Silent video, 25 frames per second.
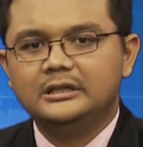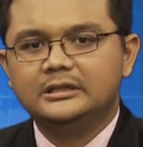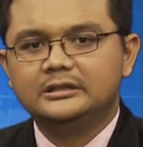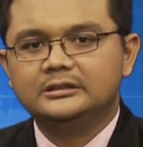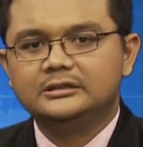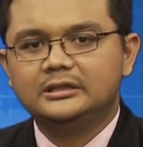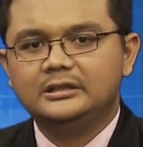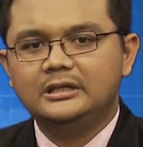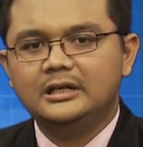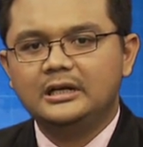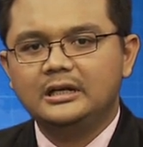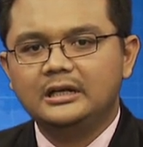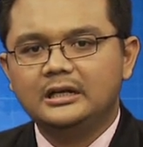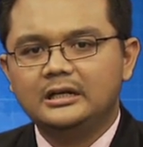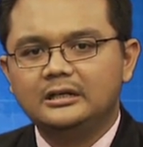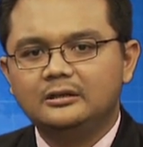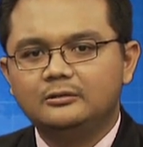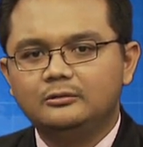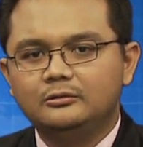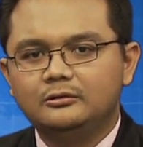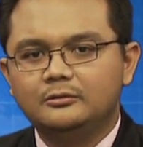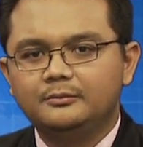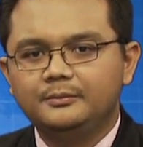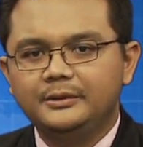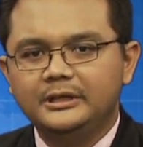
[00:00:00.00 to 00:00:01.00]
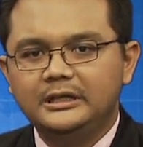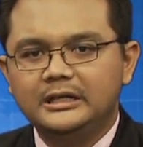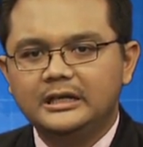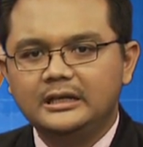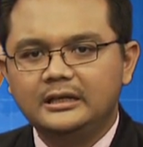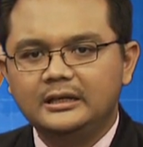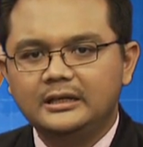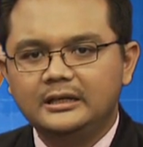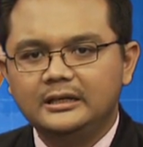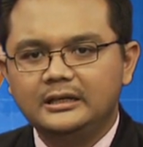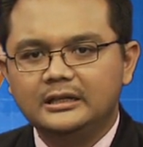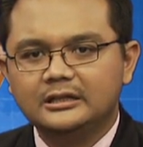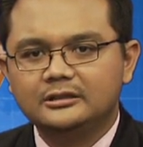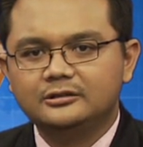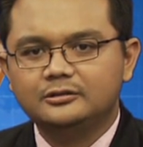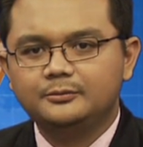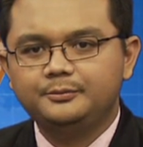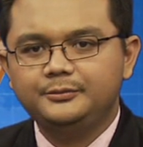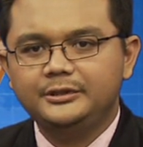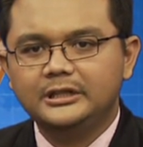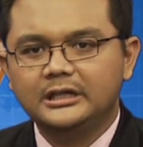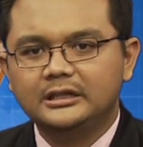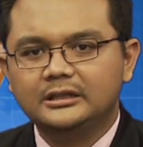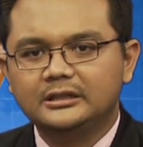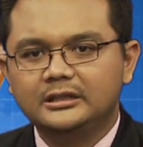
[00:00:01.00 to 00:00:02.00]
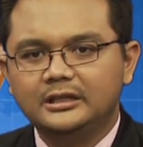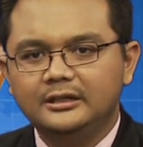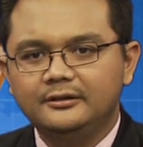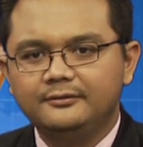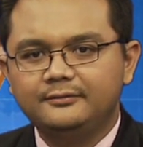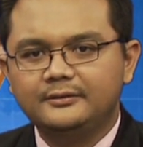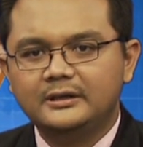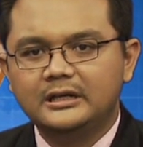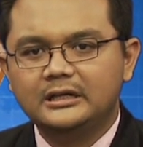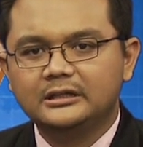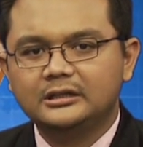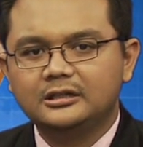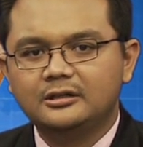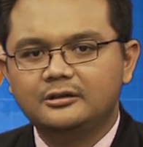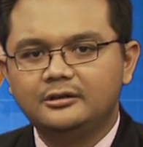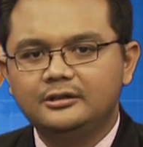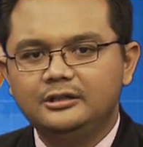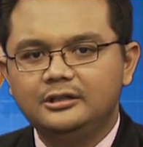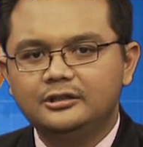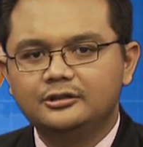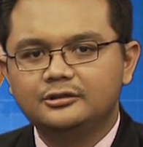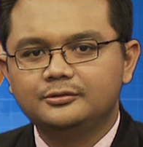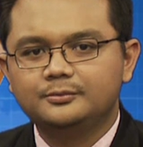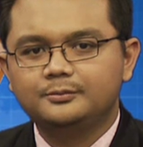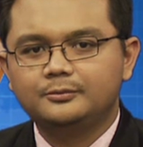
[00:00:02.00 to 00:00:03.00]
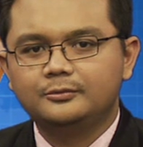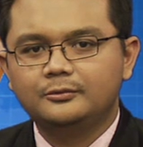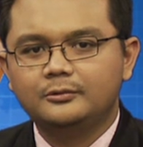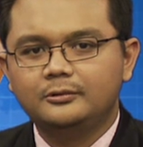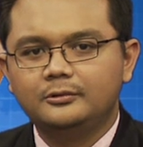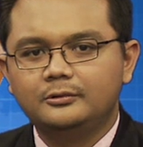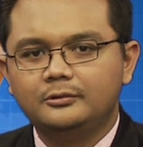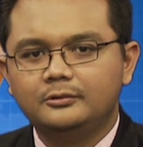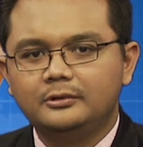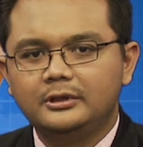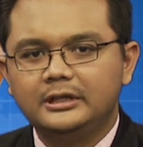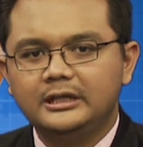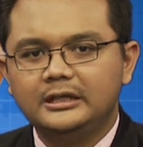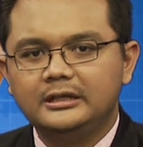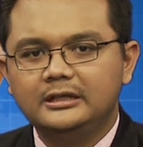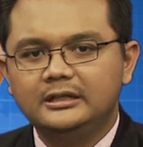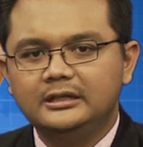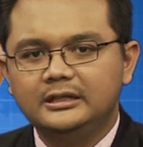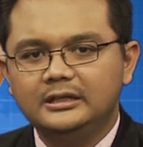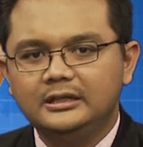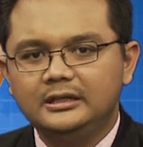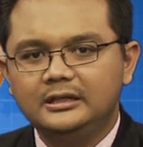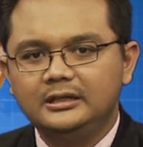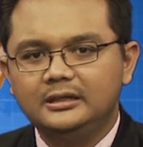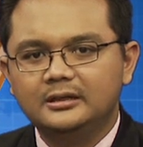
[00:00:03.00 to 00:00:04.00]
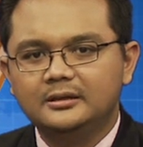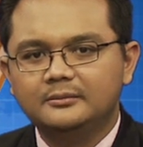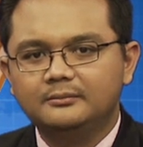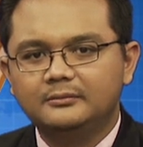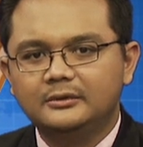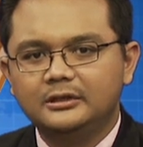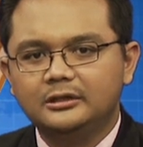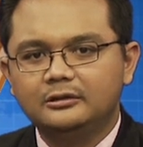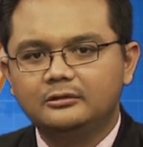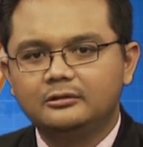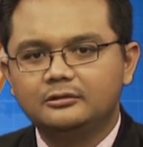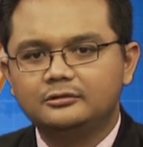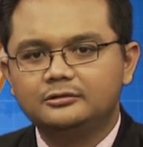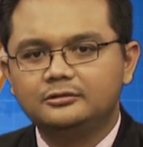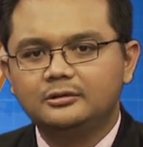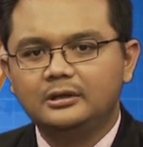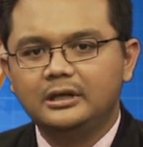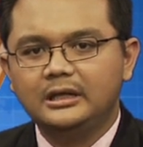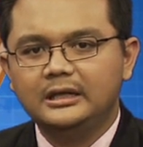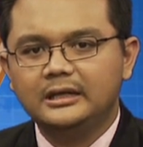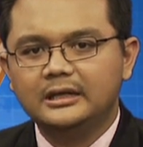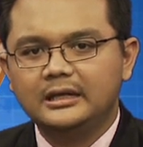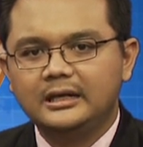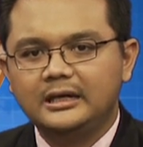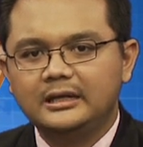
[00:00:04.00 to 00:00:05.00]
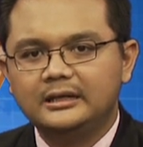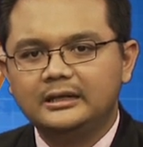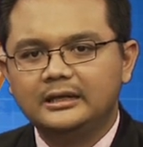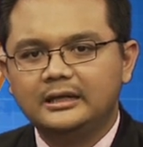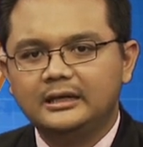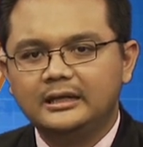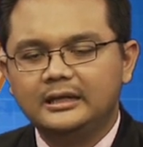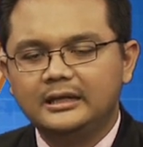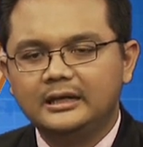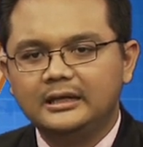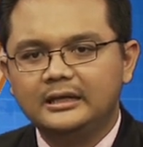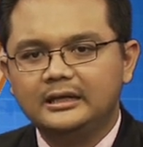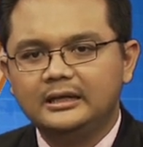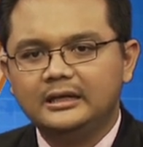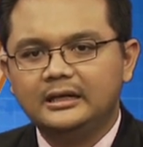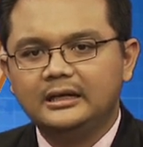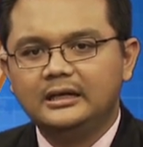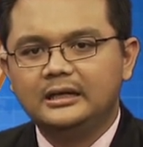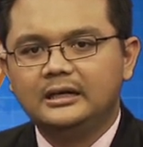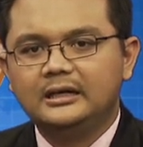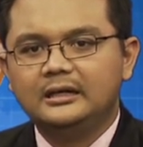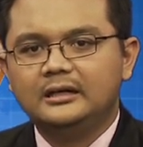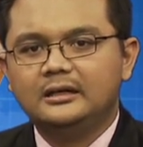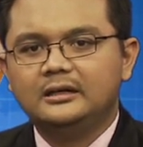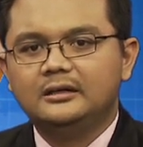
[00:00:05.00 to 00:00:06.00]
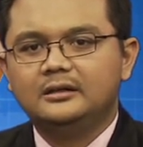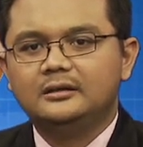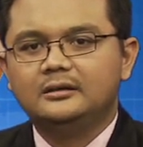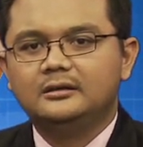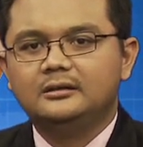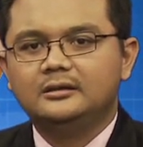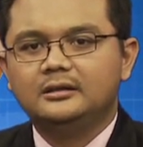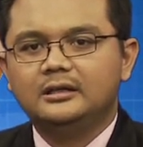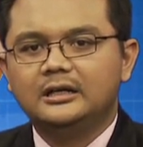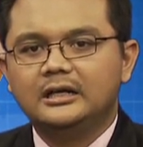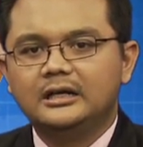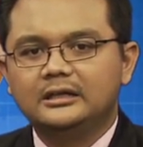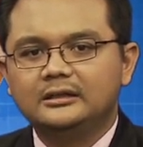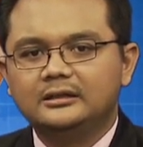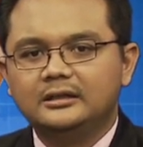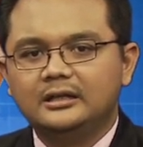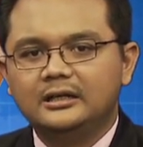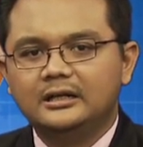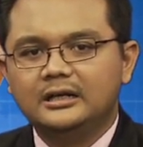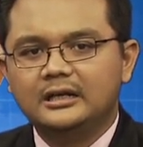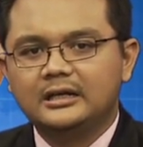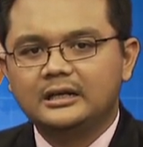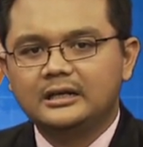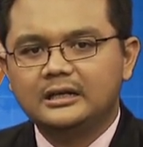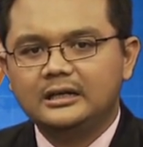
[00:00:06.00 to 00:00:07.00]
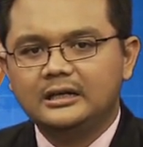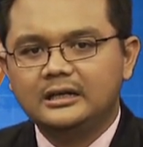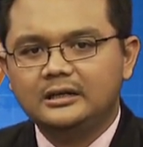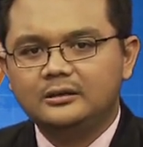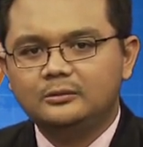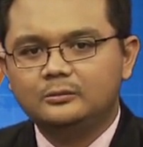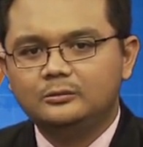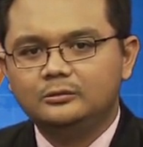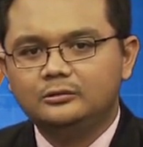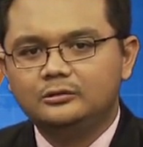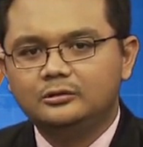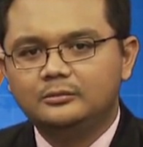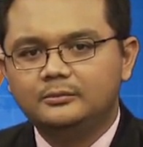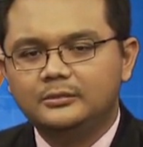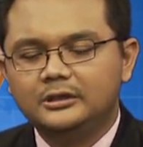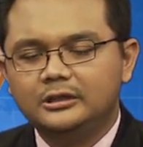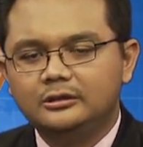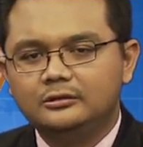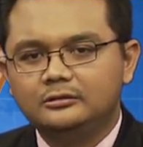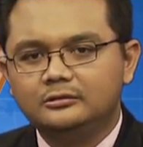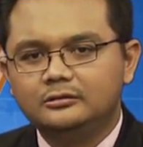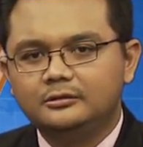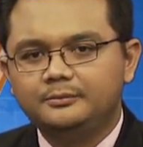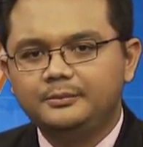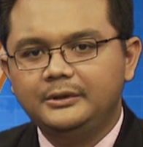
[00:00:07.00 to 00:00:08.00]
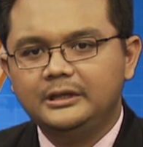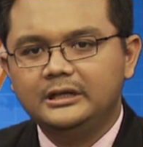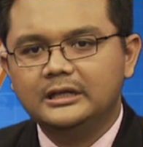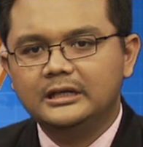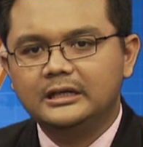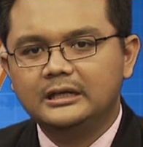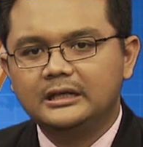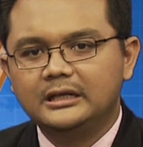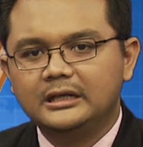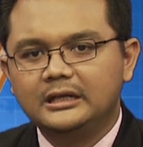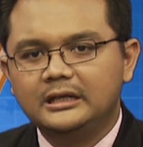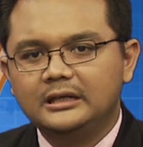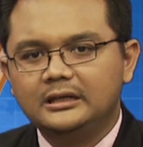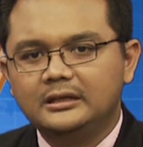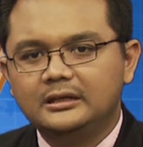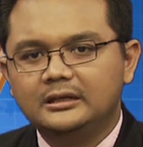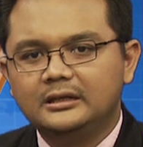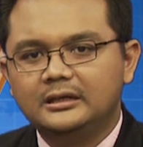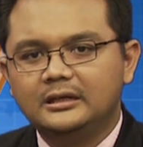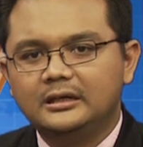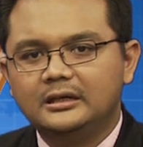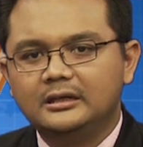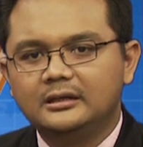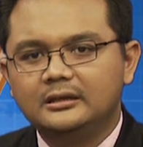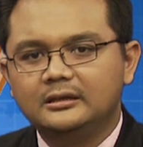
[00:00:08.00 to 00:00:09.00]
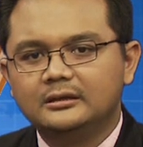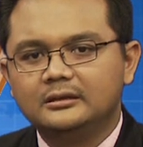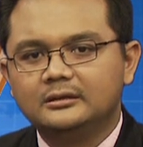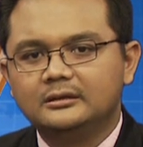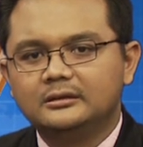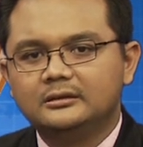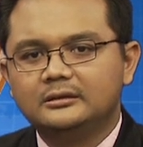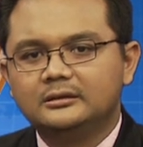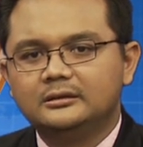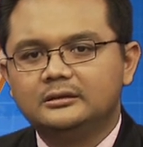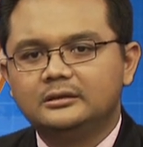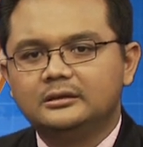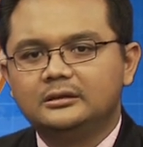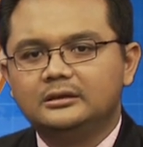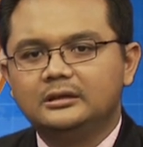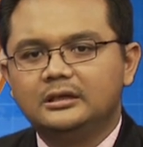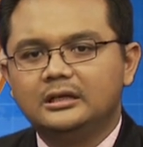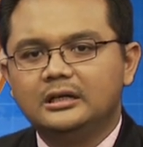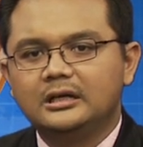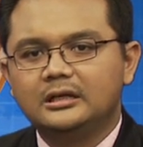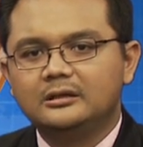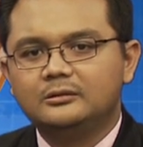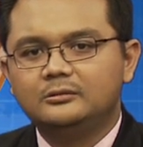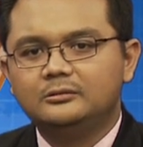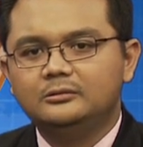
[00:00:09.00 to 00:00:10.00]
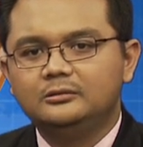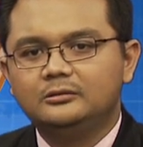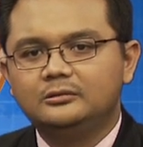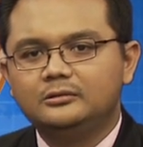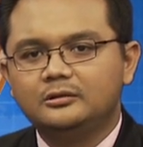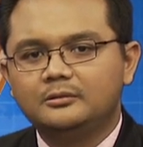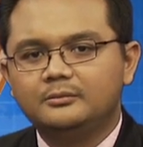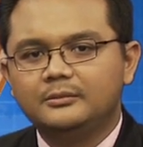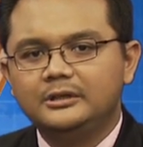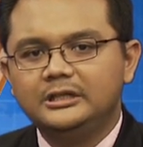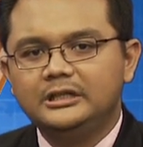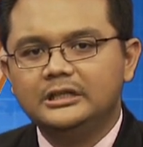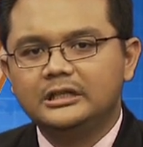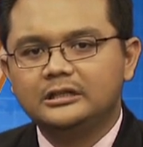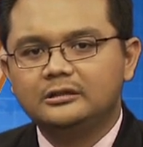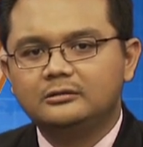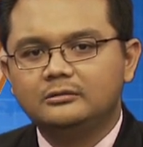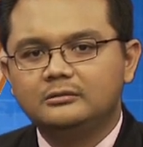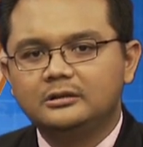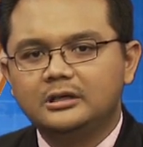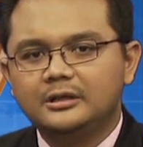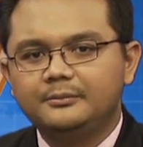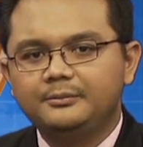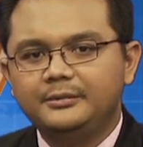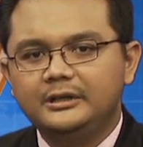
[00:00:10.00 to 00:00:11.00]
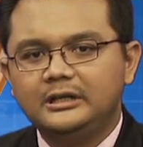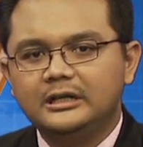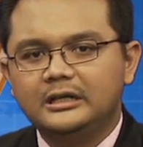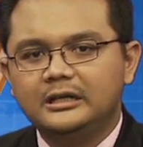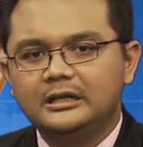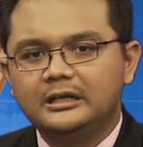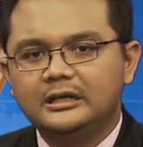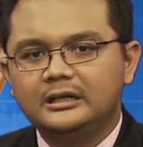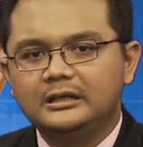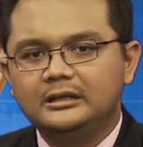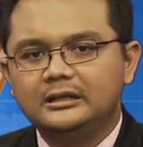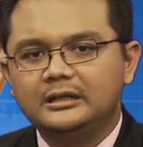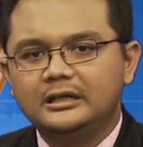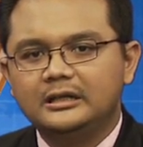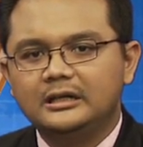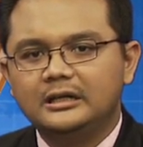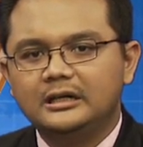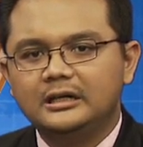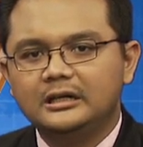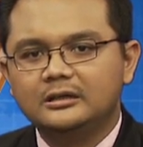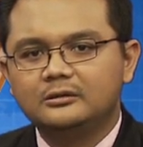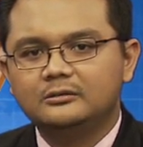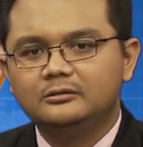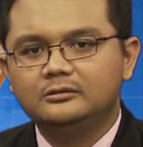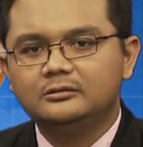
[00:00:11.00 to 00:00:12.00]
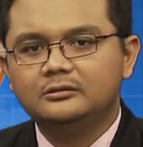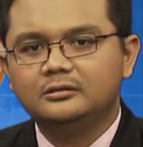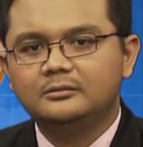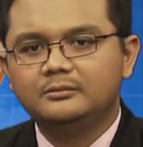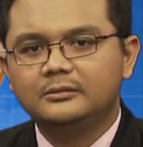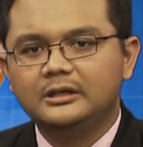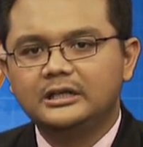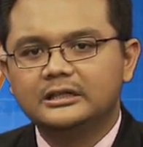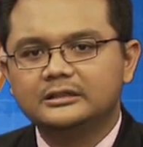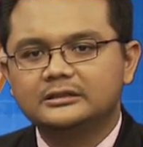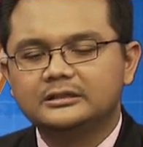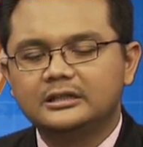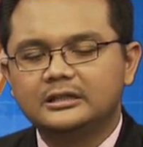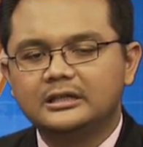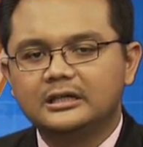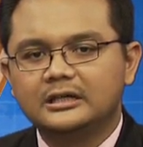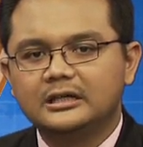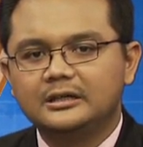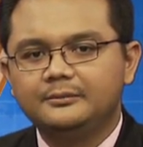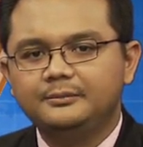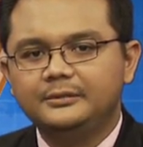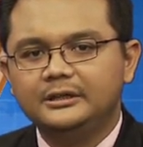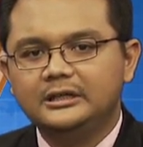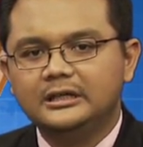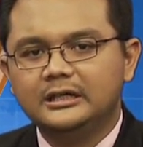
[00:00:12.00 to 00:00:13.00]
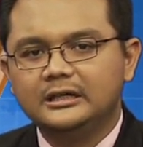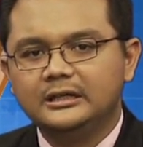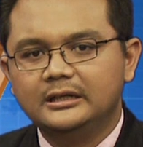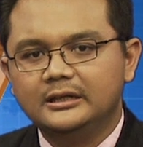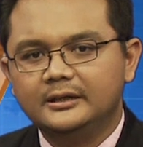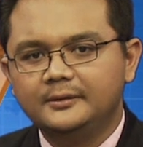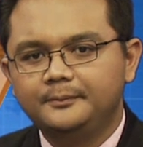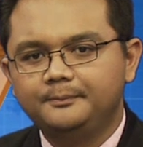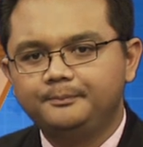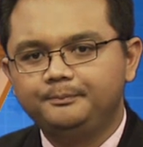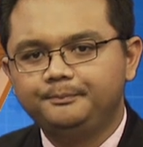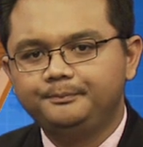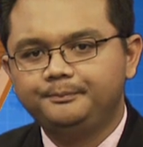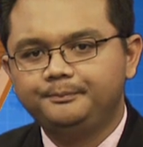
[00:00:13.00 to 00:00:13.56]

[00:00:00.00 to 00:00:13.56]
Sedangkan hukum pidana yang subjektif atau ius punendi menurut Surinya adalah hak negara untuk menuntut pidana, hak untuk menjatuhkan pidana, dan hak untuk melaksanakan pidana.